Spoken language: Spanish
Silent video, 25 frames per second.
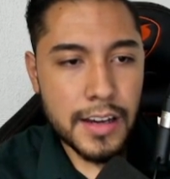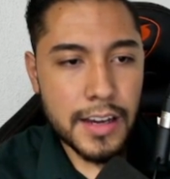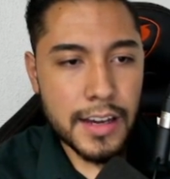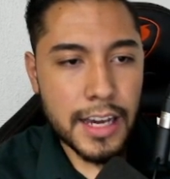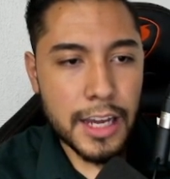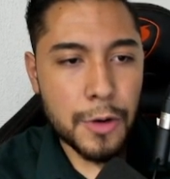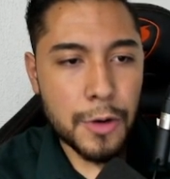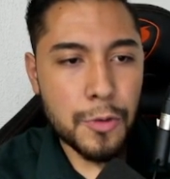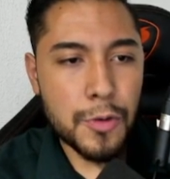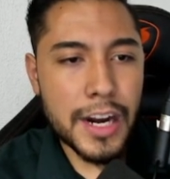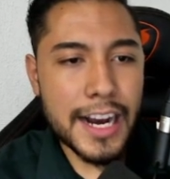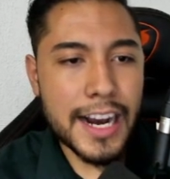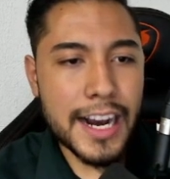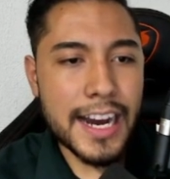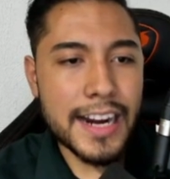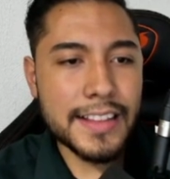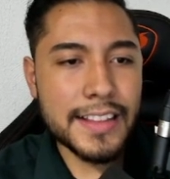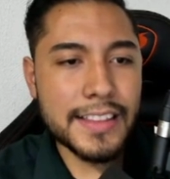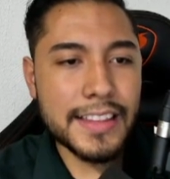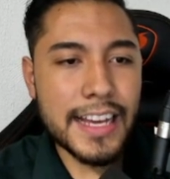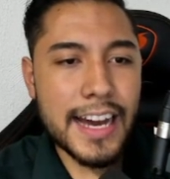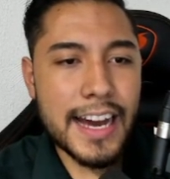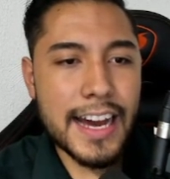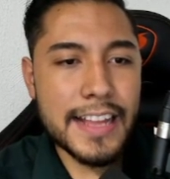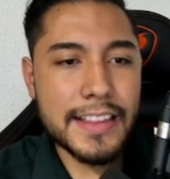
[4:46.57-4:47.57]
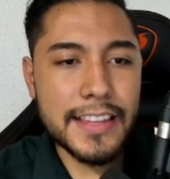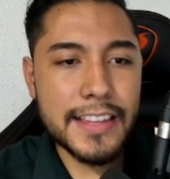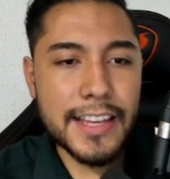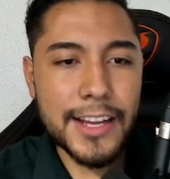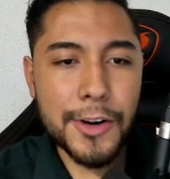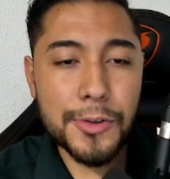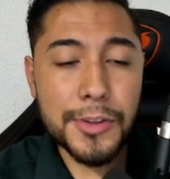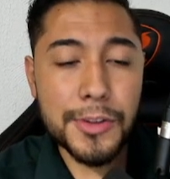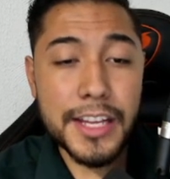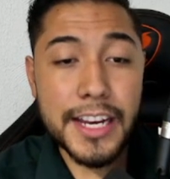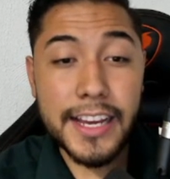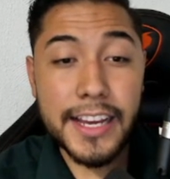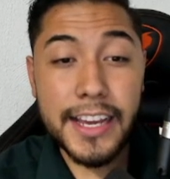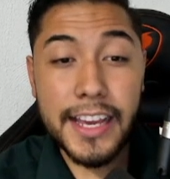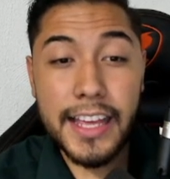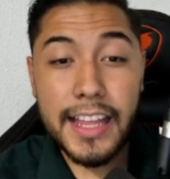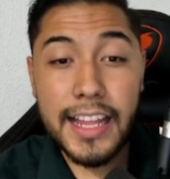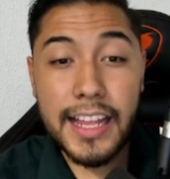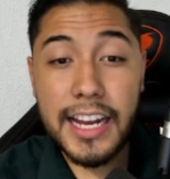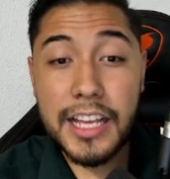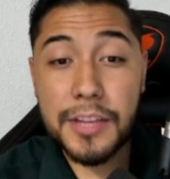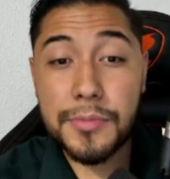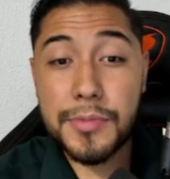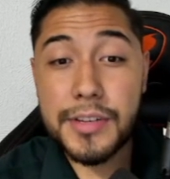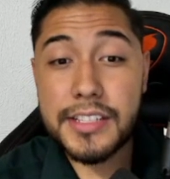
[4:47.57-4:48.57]
en una carta anterior dirigida
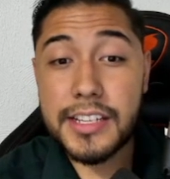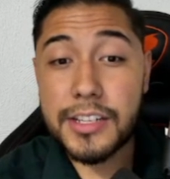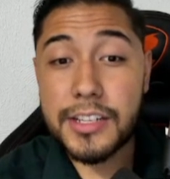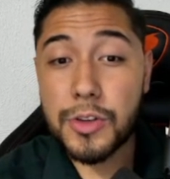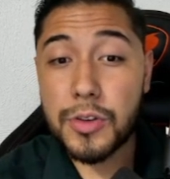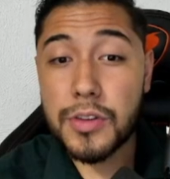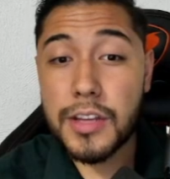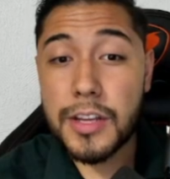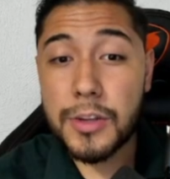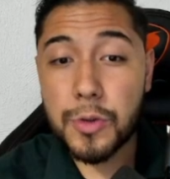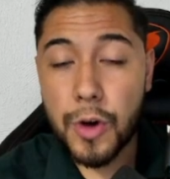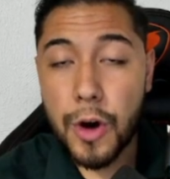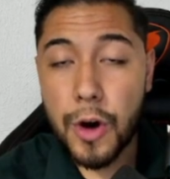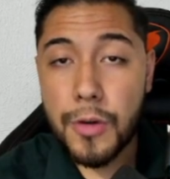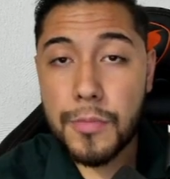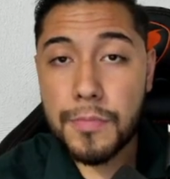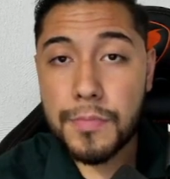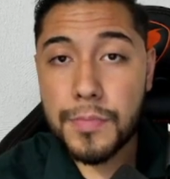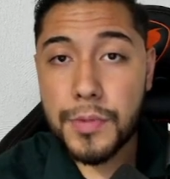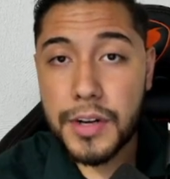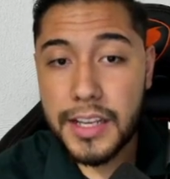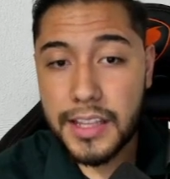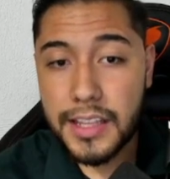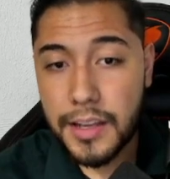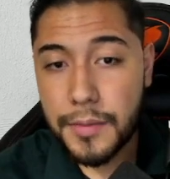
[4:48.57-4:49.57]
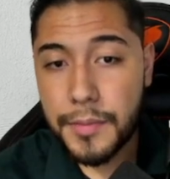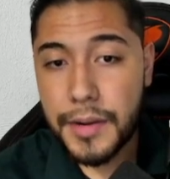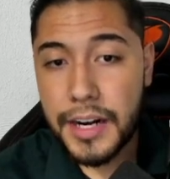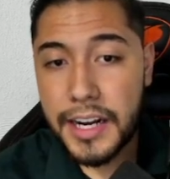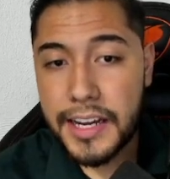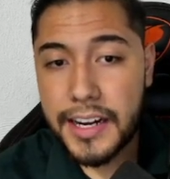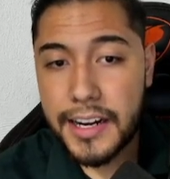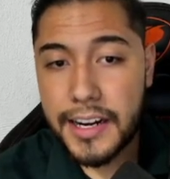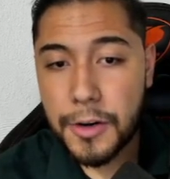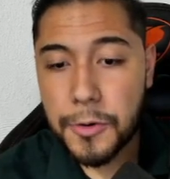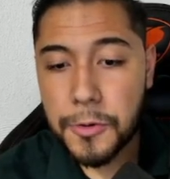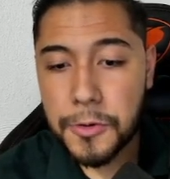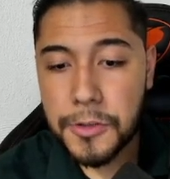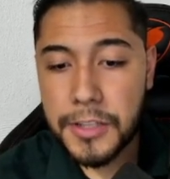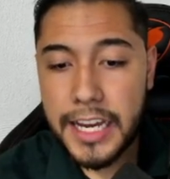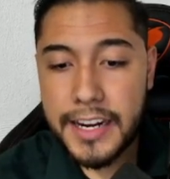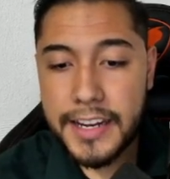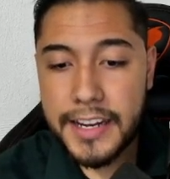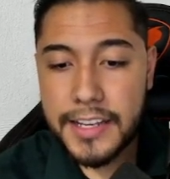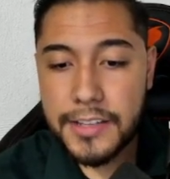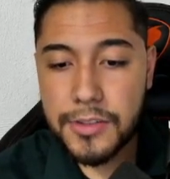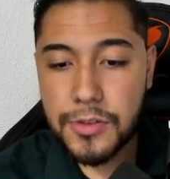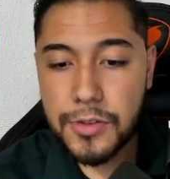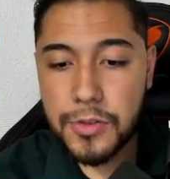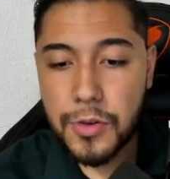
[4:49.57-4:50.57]
a la administración de Trump, porque también hay que
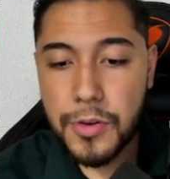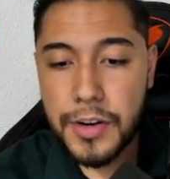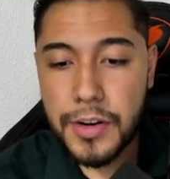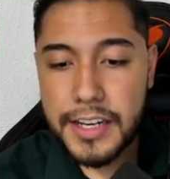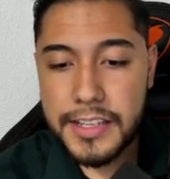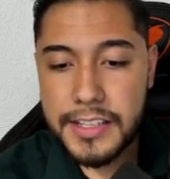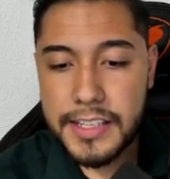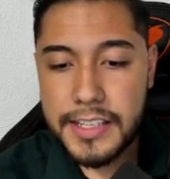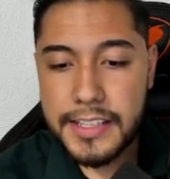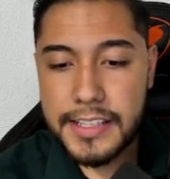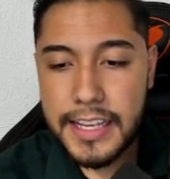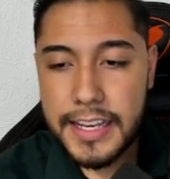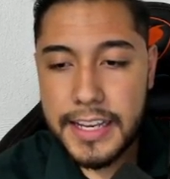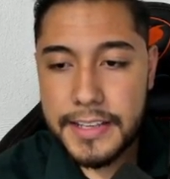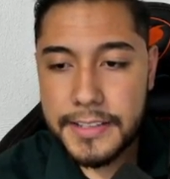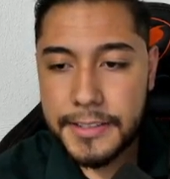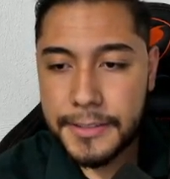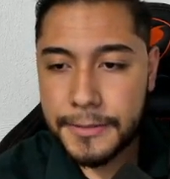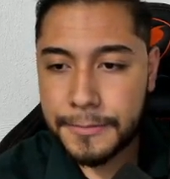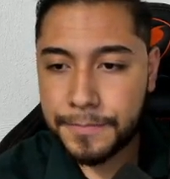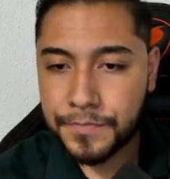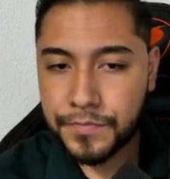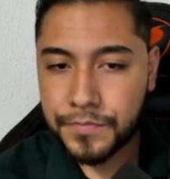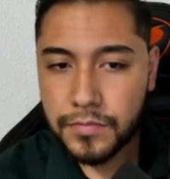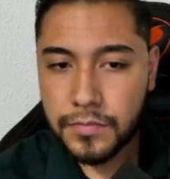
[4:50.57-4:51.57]
recordar que estos congresistas,